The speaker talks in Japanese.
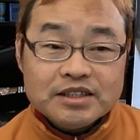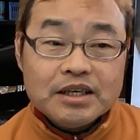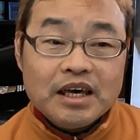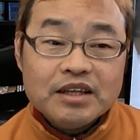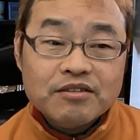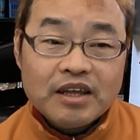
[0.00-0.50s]

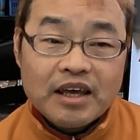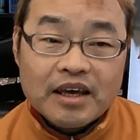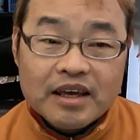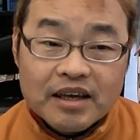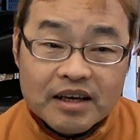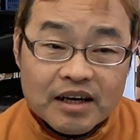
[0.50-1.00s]
えっ、ー、とね、
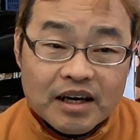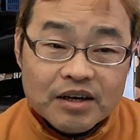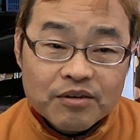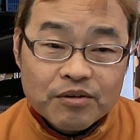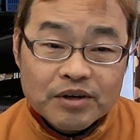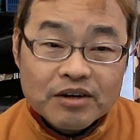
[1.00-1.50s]
あ
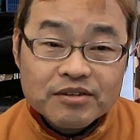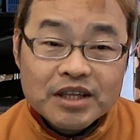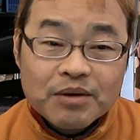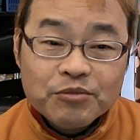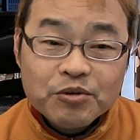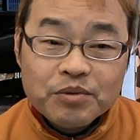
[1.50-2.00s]
の、楽
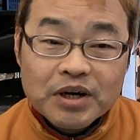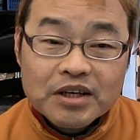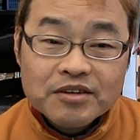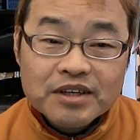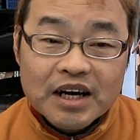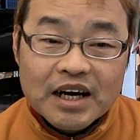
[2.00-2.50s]
天
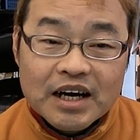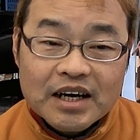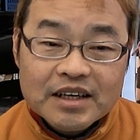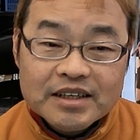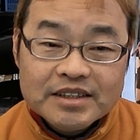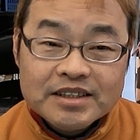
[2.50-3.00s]
モバイルが
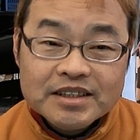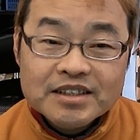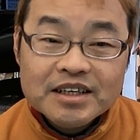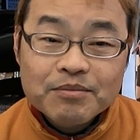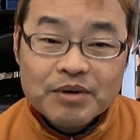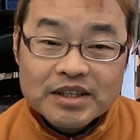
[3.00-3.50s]
1
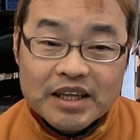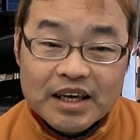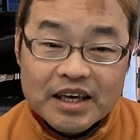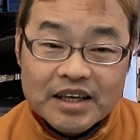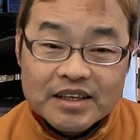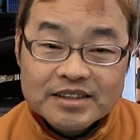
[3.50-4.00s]
ギガま
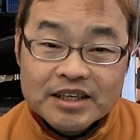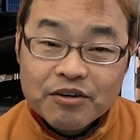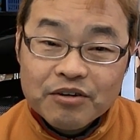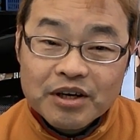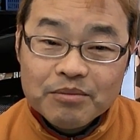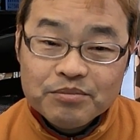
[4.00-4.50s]
で
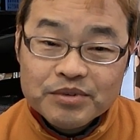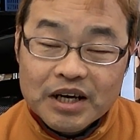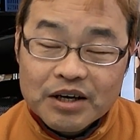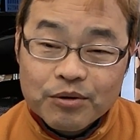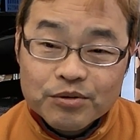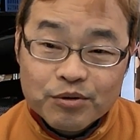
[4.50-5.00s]
0円
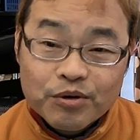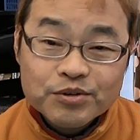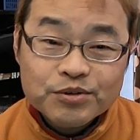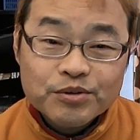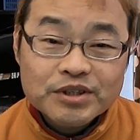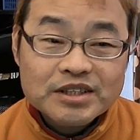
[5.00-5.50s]
プランを登
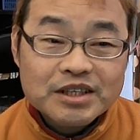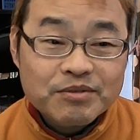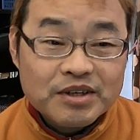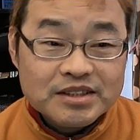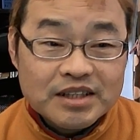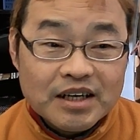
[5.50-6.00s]
場させ
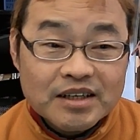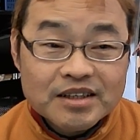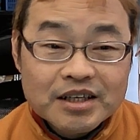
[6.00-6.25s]
ました。